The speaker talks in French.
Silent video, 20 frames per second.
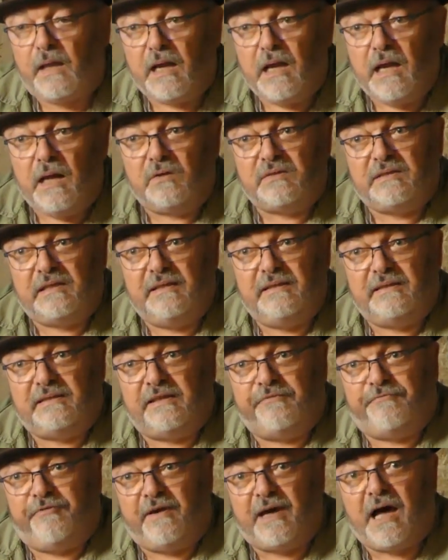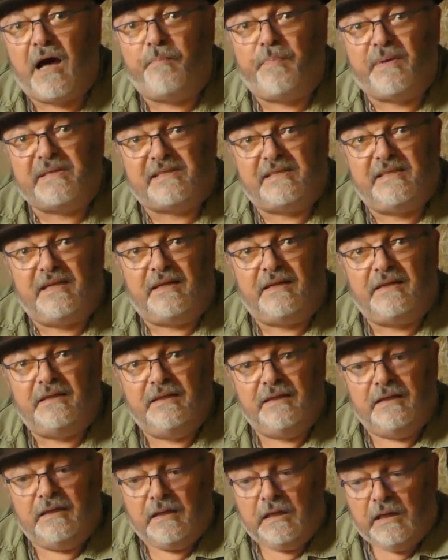Alors ces, ces fers à repasser
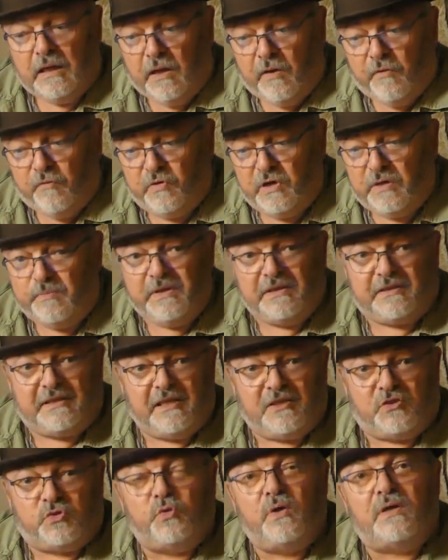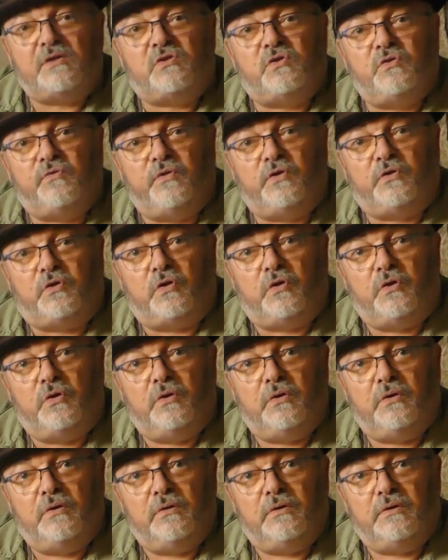là, vous les mettiez soit sur votre
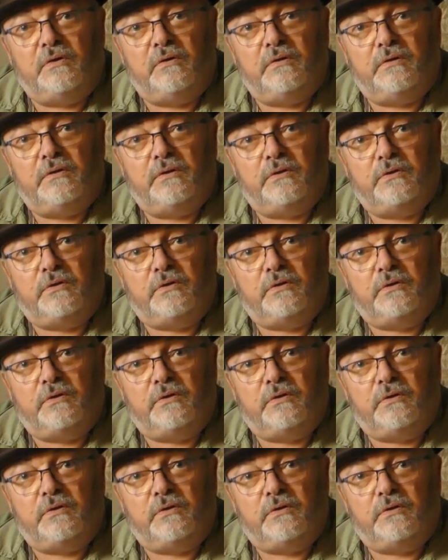euh,